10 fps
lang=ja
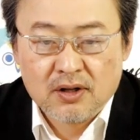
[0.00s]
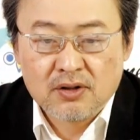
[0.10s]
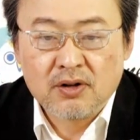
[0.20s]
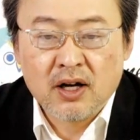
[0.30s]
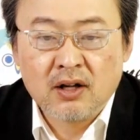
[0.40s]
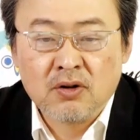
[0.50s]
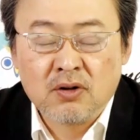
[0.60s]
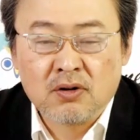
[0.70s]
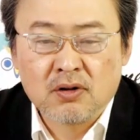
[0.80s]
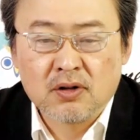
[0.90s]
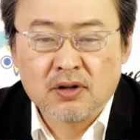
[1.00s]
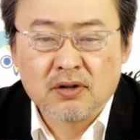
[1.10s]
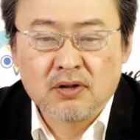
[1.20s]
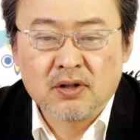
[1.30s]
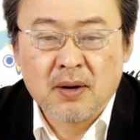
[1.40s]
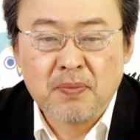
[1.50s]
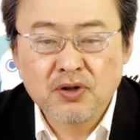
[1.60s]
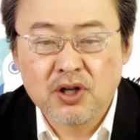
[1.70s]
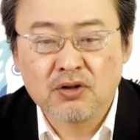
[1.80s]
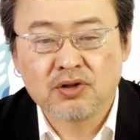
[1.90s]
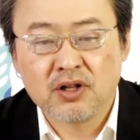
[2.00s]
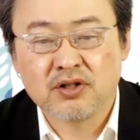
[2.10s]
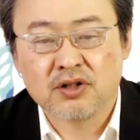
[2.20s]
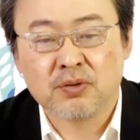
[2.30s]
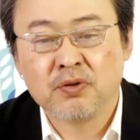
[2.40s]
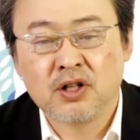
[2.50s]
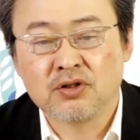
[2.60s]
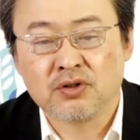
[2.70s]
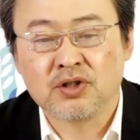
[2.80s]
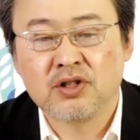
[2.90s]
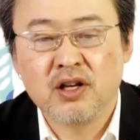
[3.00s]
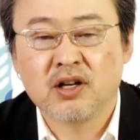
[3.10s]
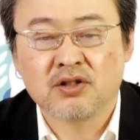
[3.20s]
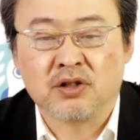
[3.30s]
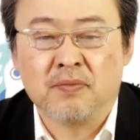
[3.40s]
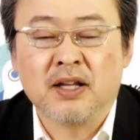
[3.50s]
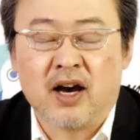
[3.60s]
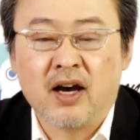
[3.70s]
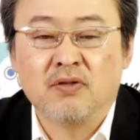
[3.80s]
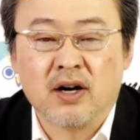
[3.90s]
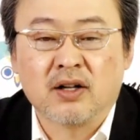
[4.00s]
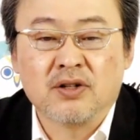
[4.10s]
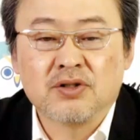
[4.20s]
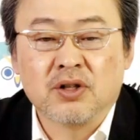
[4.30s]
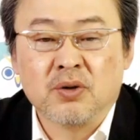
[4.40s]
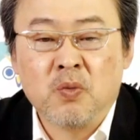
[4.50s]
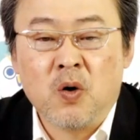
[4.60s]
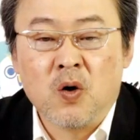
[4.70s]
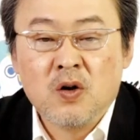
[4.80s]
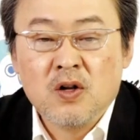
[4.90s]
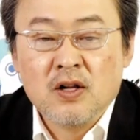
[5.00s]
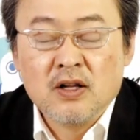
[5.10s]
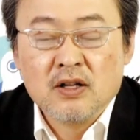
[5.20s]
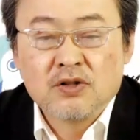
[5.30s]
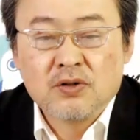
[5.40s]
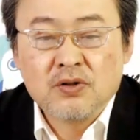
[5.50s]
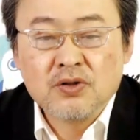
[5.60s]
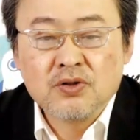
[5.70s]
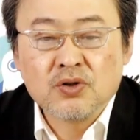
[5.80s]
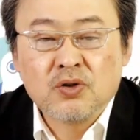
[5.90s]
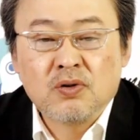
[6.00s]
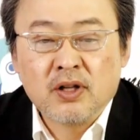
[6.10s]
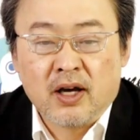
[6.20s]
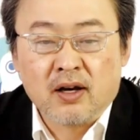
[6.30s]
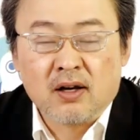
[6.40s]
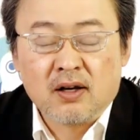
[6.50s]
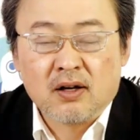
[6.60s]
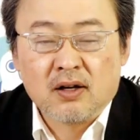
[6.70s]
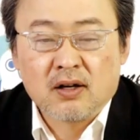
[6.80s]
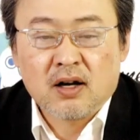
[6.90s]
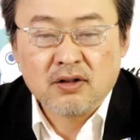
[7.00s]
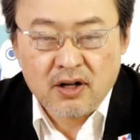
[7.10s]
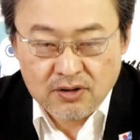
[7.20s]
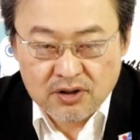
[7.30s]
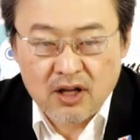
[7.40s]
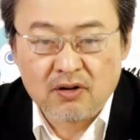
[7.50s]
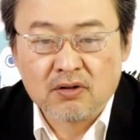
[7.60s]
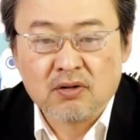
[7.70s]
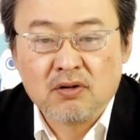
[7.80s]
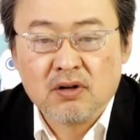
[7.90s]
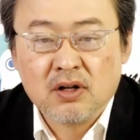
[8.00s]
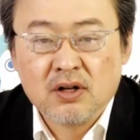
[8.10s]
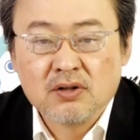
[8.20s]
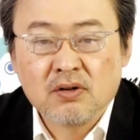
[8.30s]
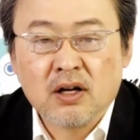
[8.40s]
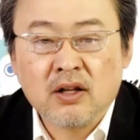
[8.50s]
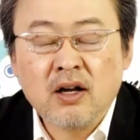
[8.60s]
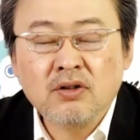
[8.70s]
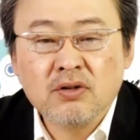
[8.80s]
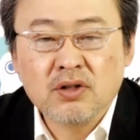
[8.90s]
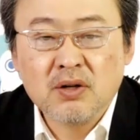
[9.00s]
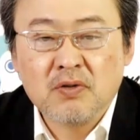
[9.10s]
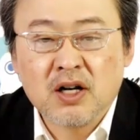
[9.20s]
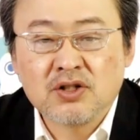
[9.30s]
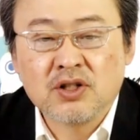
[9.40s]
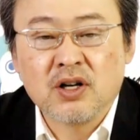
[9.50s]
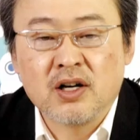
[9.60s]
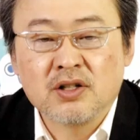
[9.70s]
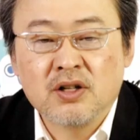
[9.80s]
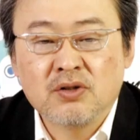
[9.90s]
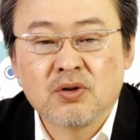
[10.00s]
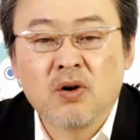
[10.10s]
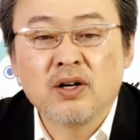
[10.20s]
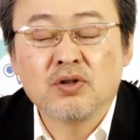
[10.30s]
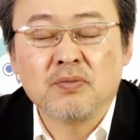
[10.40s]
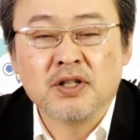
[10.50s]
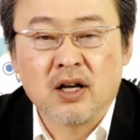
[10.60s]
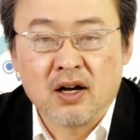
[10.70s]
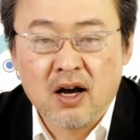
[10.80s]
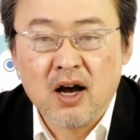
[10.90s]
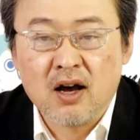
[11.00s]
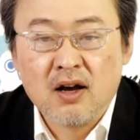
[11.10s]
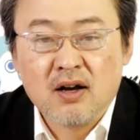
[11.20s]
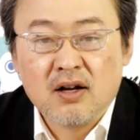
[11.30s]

それがあの脱北者の人たちは自分たちの私生活にまで入るわけですけどもそういう情報はね必ず伝わるとそれから何といっても拉致被害者の曽我ひとみさんが